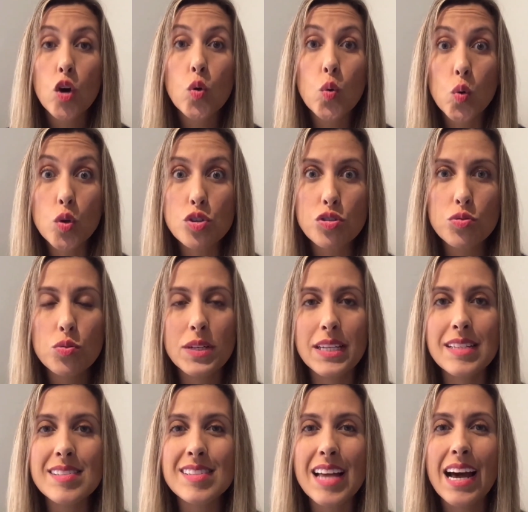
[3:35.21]
O curso do
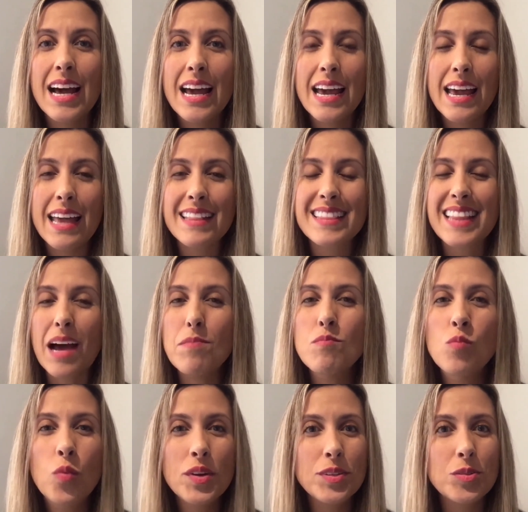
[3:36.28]
Insta tá
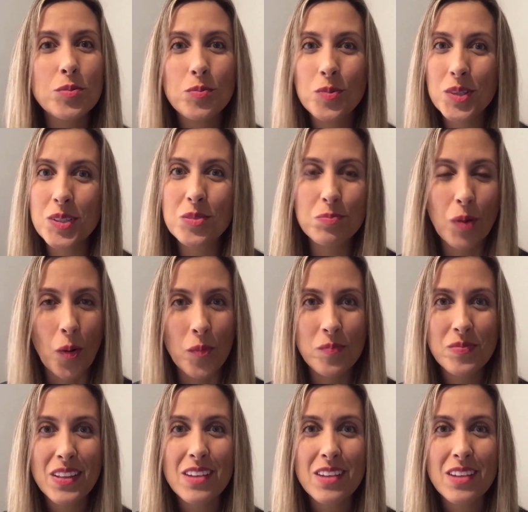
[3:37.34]
muito, muito bom.